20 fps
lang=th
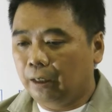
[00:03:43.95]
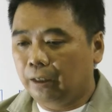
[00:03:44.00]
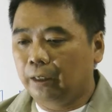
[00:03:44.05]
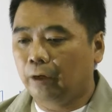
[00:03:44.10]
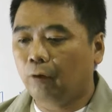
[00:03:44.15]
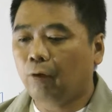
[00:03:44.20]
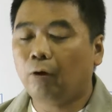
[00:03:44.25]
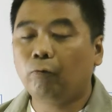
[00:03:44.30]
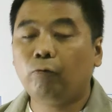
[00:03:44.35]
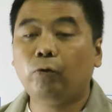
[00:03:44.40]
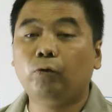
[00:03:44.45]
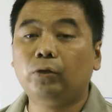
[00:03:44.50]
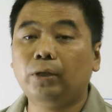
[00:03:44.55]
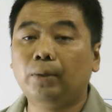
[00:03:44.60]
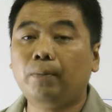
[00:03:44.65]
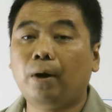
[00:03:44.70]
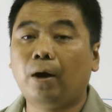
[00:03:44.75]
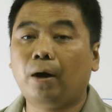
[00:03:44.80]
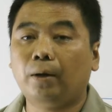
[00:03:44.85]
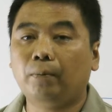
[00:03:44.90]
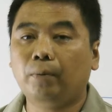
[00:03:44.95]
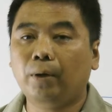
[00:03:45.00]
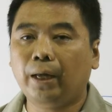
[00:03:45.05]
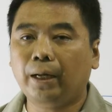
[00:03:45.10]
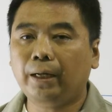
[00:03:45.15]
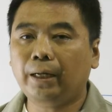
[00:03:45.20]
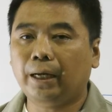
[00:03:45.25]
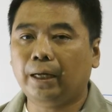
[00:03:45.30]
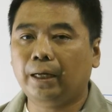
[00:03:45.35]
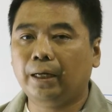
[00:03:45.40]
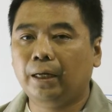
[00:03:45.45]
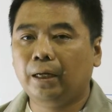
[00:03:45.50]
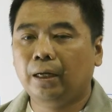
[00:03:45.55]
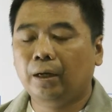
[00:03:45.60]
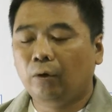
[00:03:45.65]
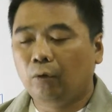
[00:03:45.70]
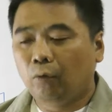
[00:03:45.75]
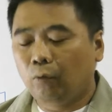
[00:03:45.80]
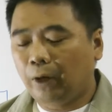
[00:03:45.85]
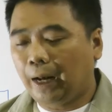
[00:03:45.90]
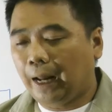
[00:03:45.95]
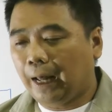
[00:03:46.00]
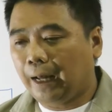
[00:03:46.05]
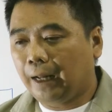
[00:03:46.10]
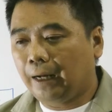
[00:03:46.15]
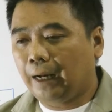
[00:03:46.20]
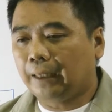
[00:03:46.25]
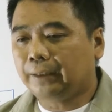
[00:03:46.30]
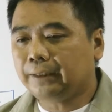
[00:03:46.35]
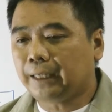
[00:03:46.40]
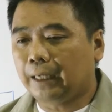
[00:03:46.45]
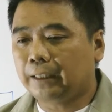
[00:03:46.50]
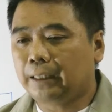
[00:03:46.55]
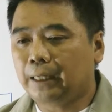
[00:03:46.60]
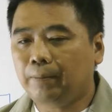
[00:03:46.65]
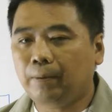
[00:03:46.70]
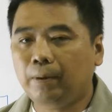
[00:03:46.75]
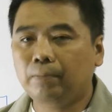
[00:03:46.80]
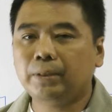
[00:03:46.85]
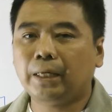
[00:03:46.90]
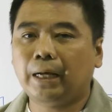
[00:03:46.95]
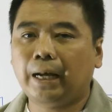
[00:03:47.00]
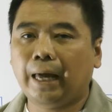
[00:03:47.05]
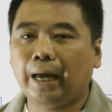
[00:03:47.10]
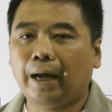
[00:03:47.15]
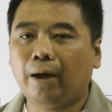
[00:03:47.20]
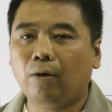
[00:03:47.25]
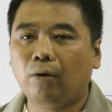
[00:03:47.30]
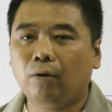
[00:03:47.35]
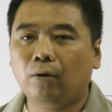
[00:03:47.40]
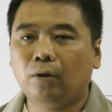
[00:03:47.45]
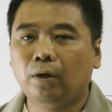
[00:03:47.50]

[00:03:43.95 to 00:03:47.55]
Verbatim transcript: เรียกว่าฟิวเจอร์บอร์ด เพราะฉะนั้นเนี่ยเวลาหลังจากที่พิมพ์เสร็จแล้ว